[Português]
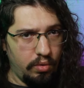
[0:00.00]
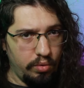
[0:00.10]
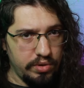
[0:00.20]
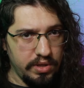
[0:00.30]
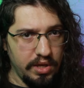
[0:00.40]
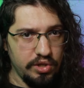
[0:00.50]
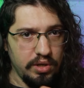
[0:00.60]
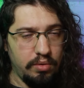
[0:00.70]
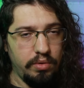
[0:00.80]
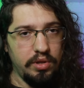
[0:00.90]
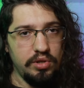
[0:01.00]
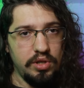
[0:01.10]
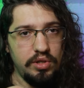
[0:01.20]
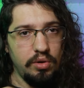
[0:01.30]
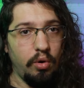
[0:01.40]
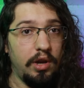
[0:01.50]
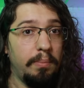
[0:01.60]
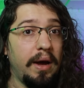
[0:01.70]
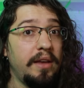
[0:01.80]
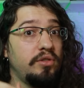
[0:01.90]
Ou seja, quando a gente olha
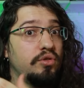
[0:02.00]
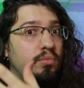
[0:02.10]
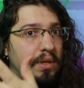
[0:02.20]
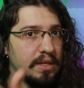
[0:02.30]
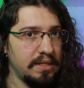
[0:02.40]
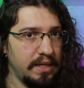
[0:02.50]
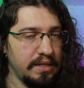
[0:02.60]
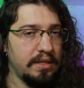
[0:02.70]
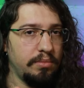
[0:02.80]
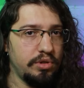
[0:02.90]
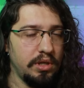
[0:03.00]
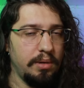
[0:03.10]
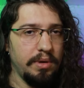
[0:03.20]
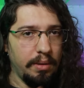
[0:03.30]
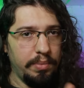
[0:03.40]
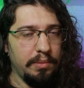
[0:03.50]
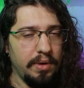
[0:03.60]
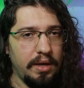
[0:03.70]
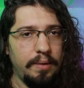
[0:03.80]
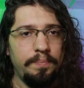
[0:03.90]
mais uma das leis da termodinâmica, a
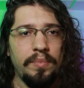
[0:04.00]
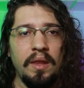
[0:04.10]
primeira,